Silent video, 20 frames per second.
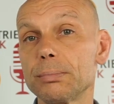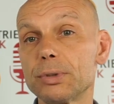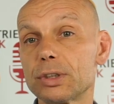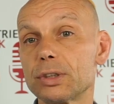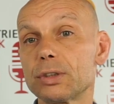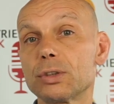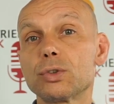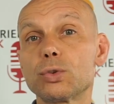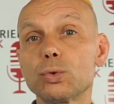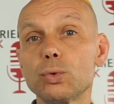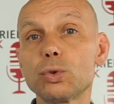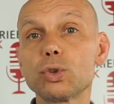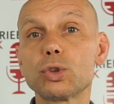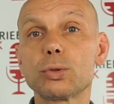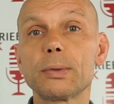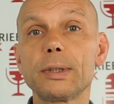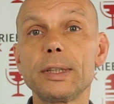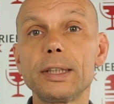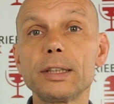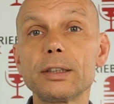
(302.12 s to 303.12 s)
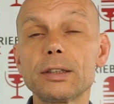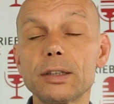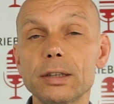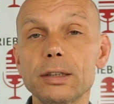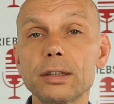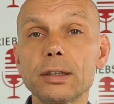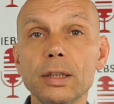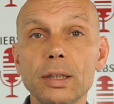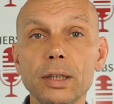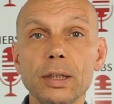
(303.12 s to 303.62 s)
ein bisschen gesucht über
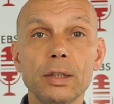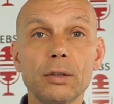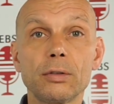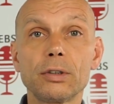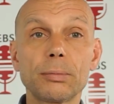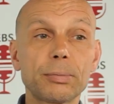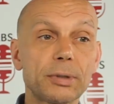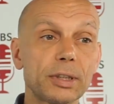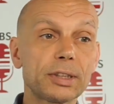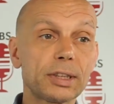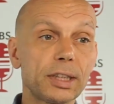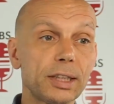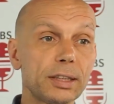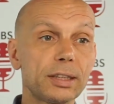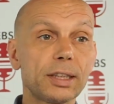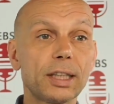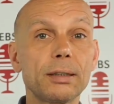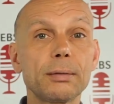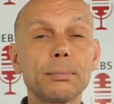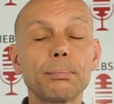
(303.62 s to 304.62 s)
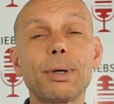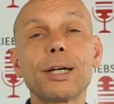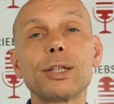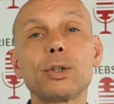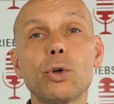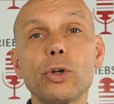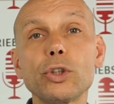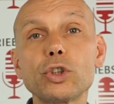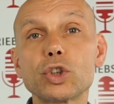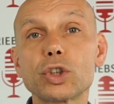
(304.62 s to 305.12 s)
LinkedIn und habe tatsächlich dann ein paar
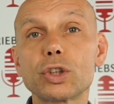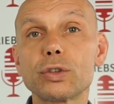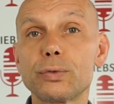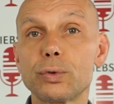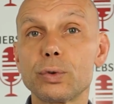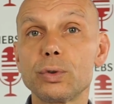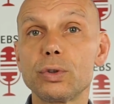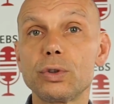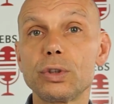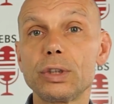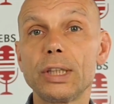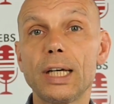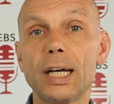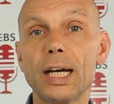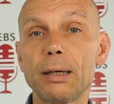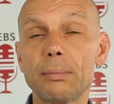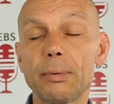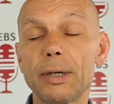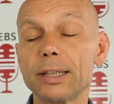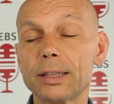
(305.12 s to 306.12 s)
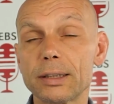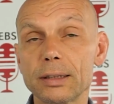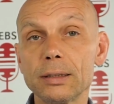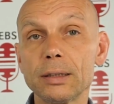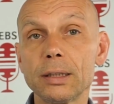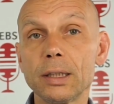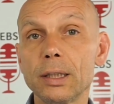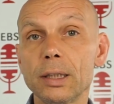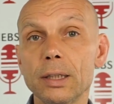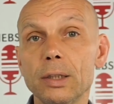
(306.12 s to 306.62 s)
Deutsche gefunden, die da
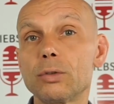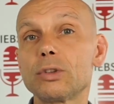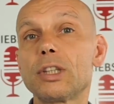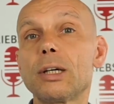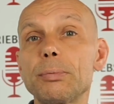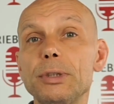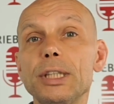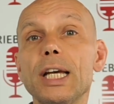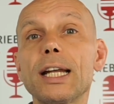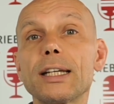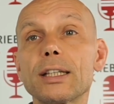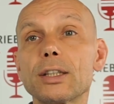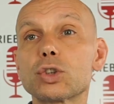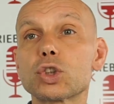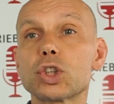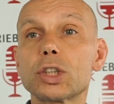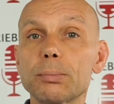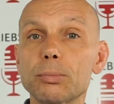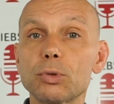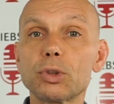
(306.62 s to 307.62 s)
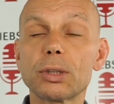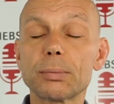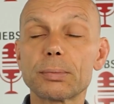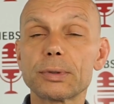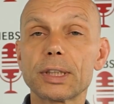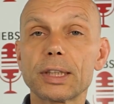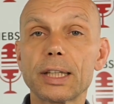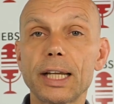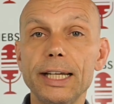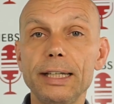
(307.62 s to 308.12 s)
arbeiten und habe die angeschrieben und habe
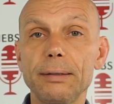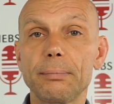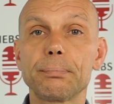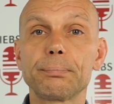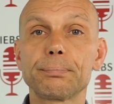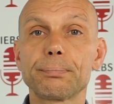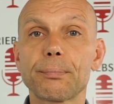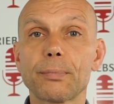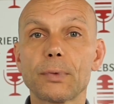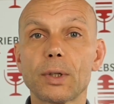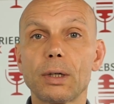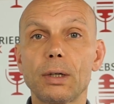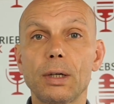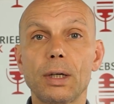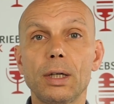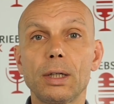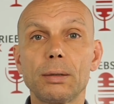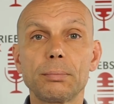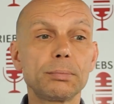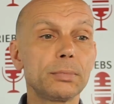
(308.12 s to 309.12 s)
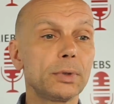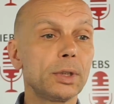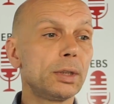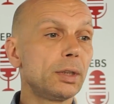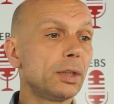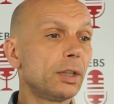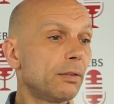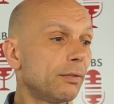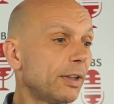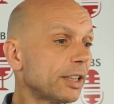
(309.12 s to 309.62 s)
gesagt, hey, ähm,
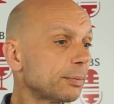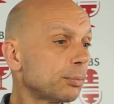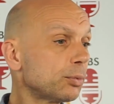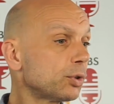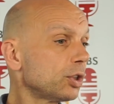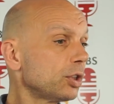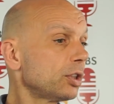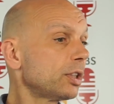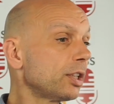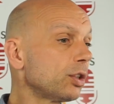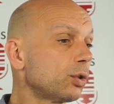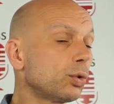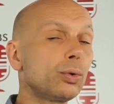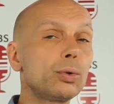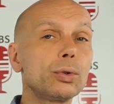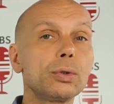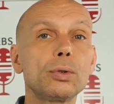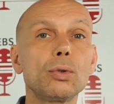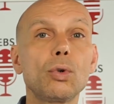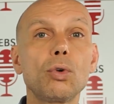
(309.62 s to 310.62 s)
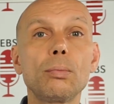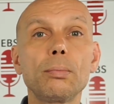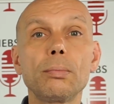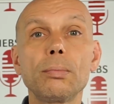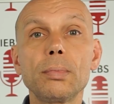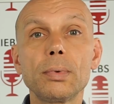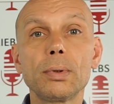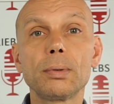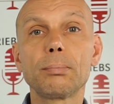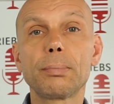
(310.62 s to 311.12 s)
was muss ich denn tun,
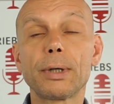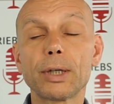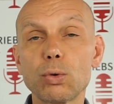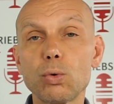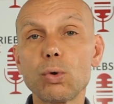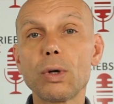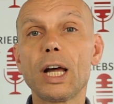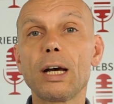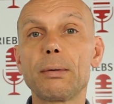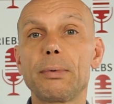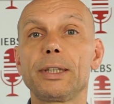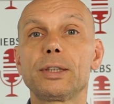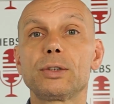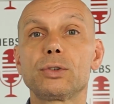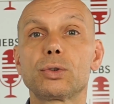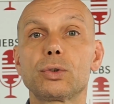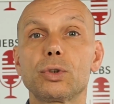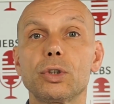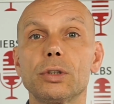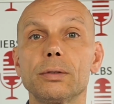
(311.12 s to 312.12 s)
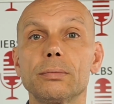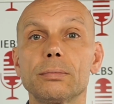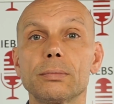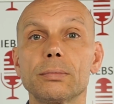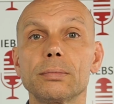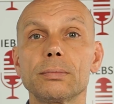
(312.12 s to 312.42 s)
um bei Google arbeiten zu können?